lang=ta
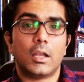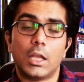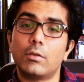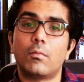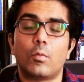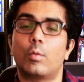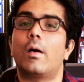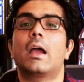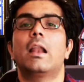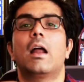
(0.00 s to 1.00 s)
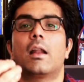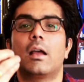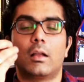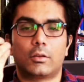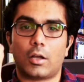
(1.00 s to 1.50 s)
இதுவும் ஒரு வகையிலான
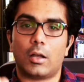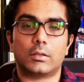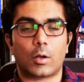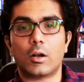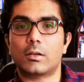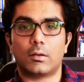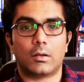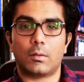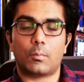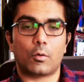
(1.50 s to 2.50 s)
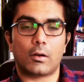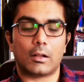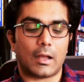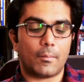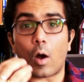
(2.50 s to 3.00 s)
சால்ட் uh, uh,
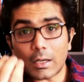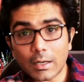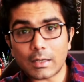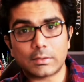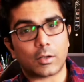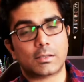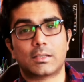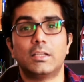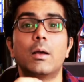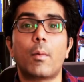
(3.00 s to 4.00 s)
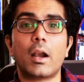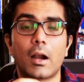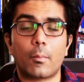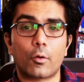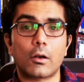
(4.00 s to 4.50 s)
பொருட்கள் தான் குவாட்னரி சால்ட்ஸ் இந்த
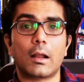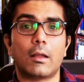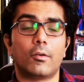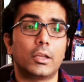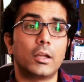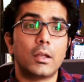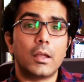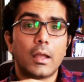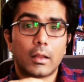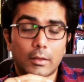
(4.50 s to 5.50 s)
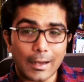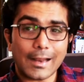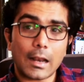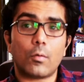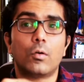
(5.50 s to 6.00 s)
மாதிரியான பொருட்களை வந்து
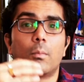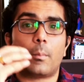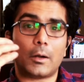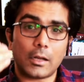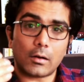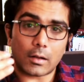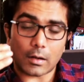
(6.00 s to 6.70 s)
தண்ணியில் ஒரு பர்டிகுலர்